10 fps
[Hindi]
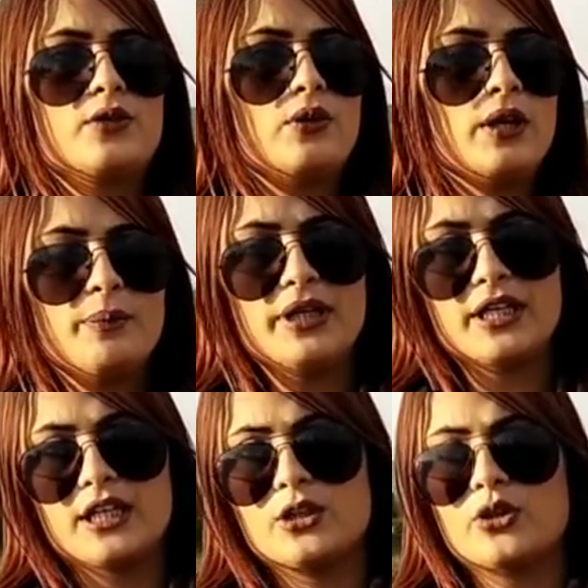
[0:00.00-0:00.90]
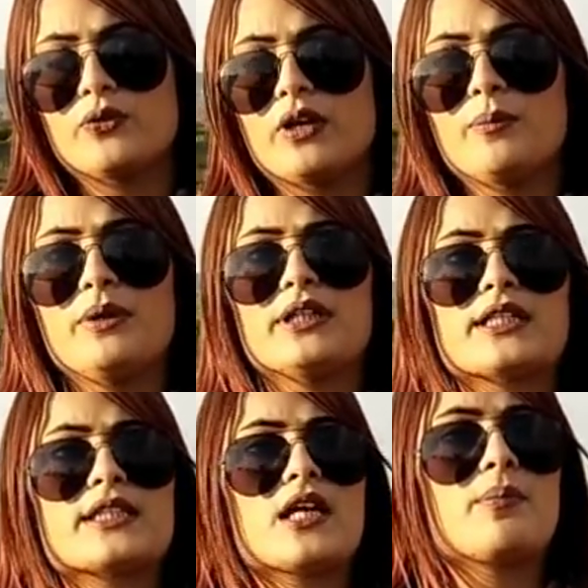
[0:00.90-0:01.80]
डेवलपमेंट की तो डेवलपमेंट
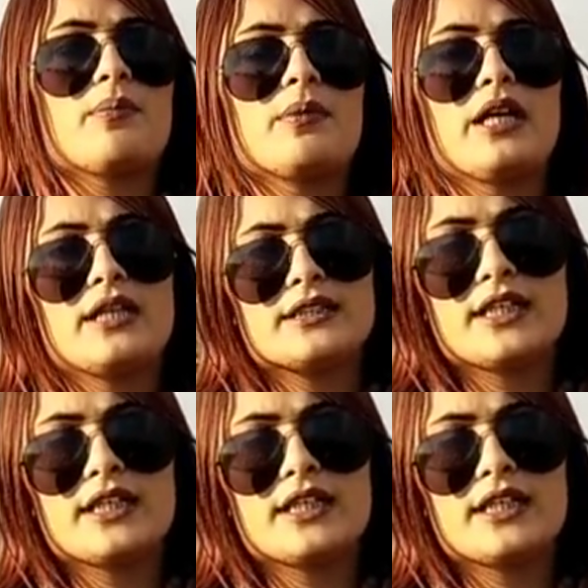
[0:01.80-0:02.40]
जैसे आप गेट